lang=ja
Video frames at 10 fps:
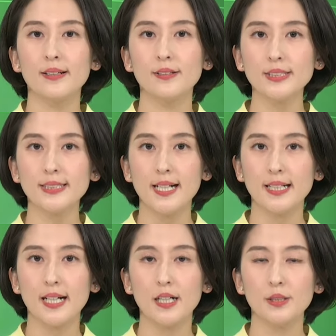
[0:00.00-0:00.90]
ロシア
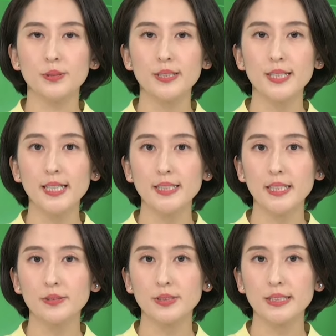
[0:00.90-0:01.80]
がウクライナ
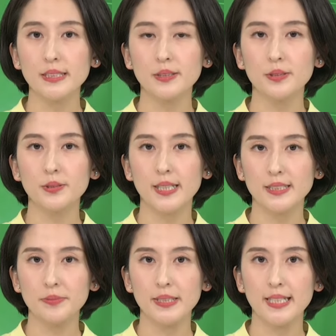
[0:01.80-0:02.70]
への侵攻を
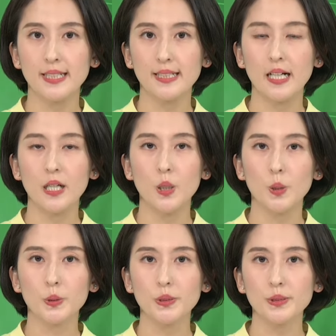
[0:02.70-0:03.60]
始めてから
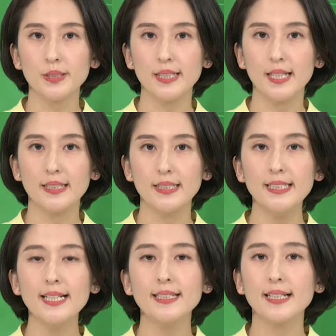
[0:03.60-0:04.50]
おとといで2
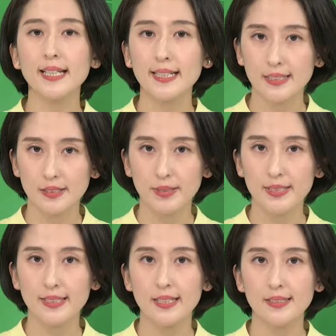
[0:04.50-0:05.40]
年が経過しま
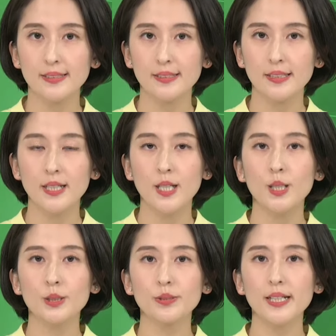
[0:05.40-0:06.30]
した。
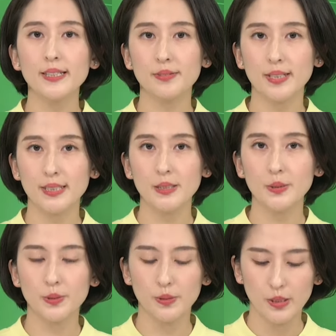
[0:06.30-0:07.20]
都内では昨
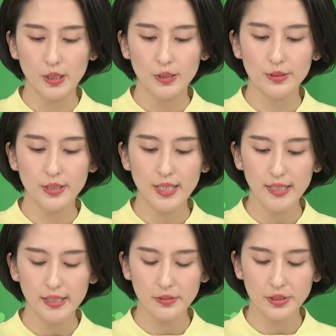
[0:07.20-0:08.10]
日、
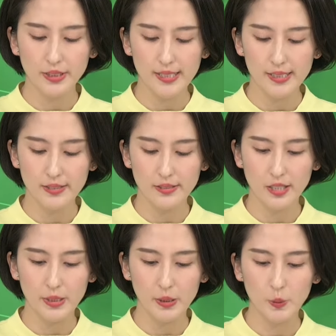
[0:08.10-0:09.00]
ウクライナを支援する
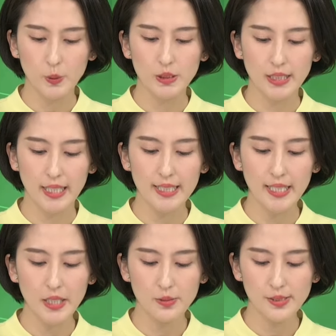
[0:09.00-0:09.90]
ための
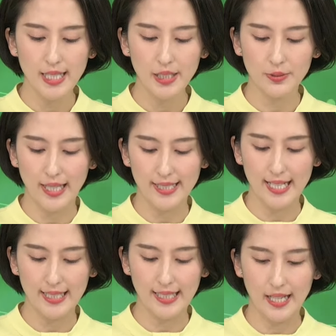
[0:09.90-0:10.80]
チャリティーコンサートが
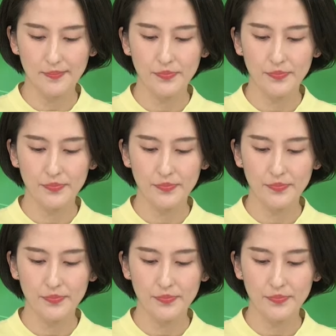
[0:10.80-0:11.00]
開かれ、